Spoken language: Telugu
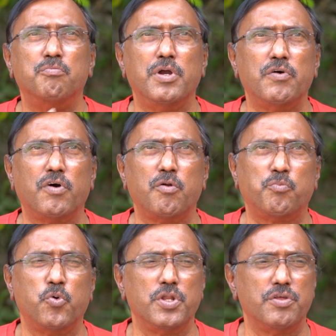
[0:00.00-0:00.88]
భీమవరం
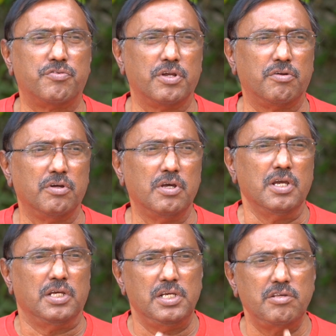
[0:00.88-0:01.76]
పోటీ చేశాడు
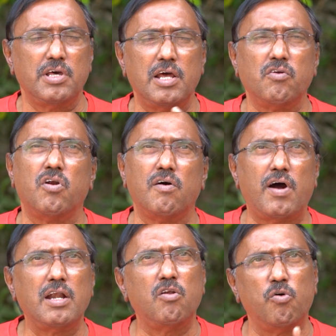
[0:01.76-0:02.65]
ఈసారి కూడా
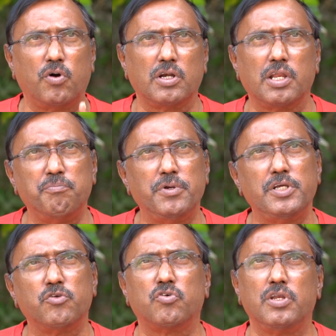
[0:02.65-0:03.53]
వాటిలో ఒకటి ఎంపీ
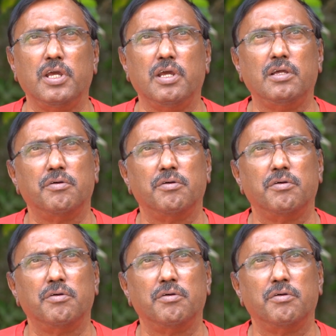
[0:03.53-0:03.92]
చేసుకుని